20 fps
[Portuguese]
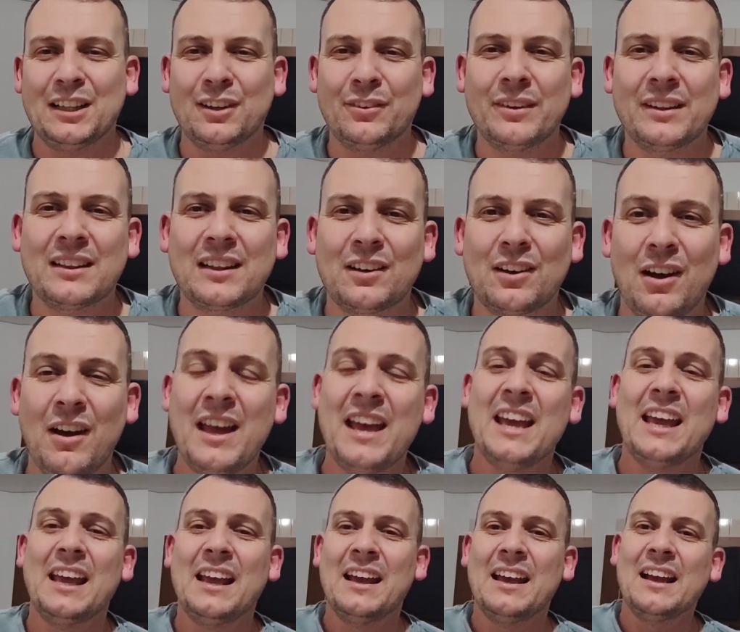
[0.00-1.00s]
né, 99?
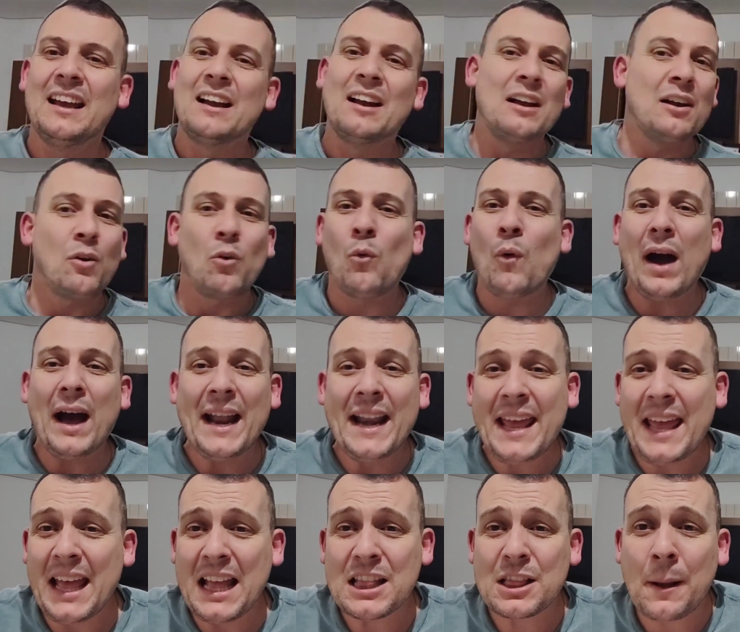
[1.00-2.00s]

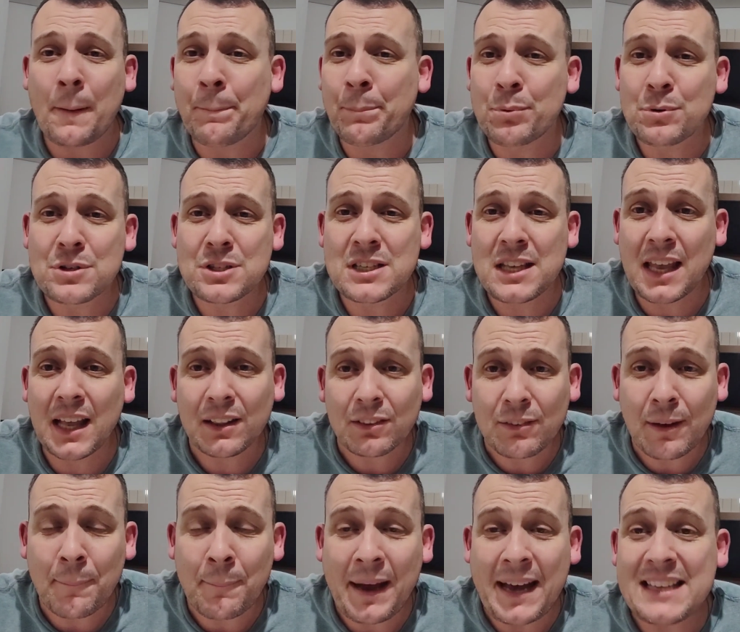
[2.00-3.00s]

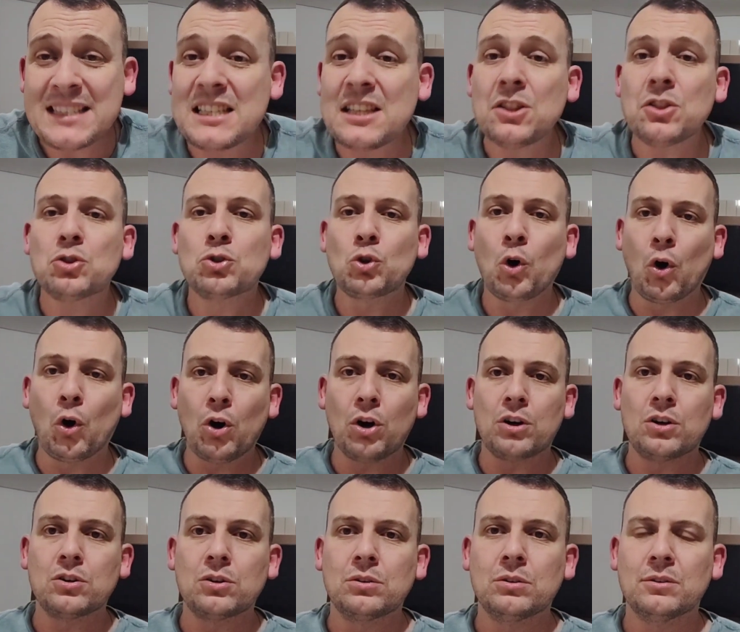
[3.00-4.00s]
40% a mais em
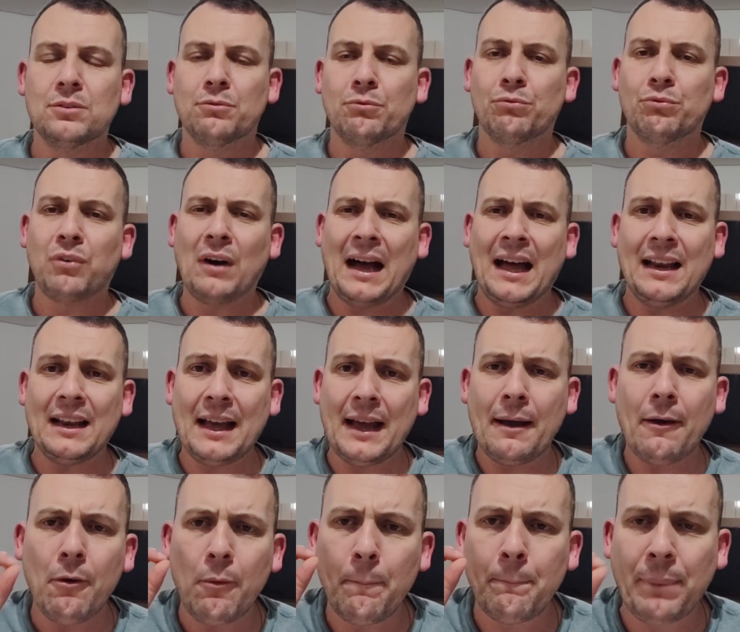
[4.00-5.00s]
torno.
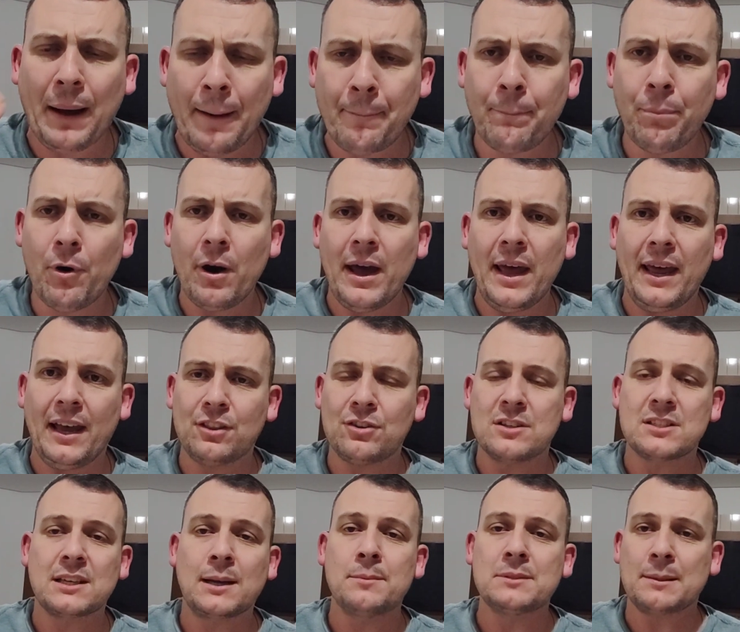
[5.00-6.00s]
Fala o papo reto,
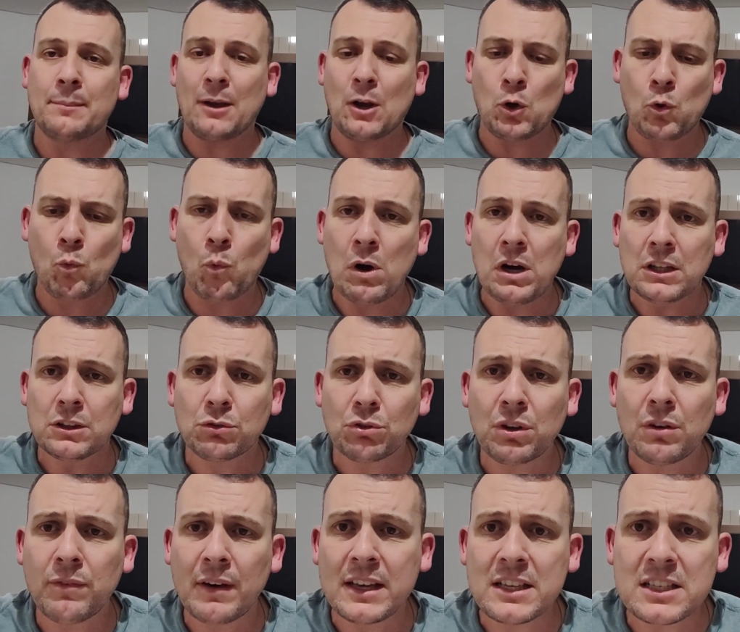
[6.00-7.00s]
nós queremos saber quanto
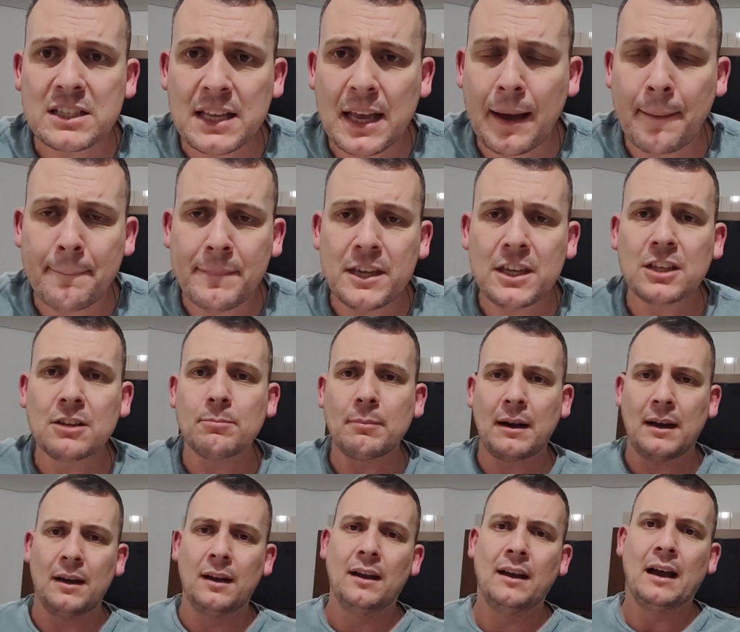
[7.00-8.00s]
que vai ser a
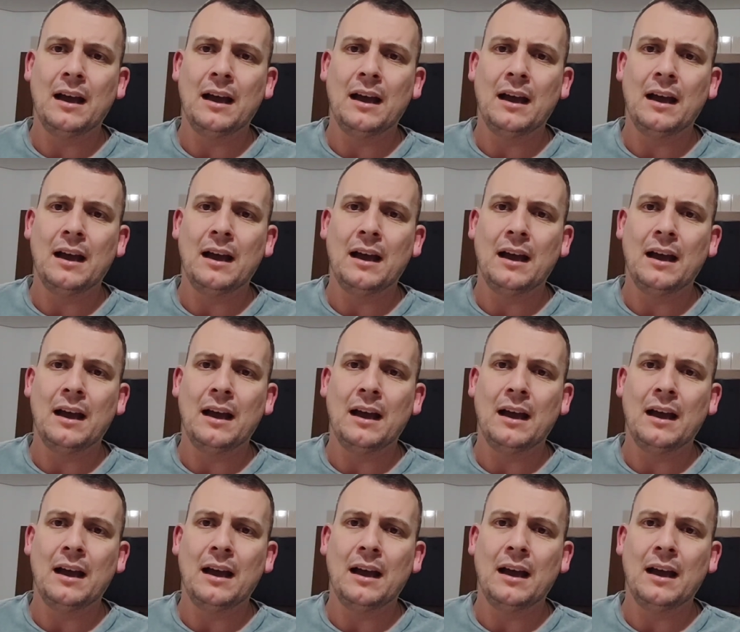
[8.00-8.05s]
mínima.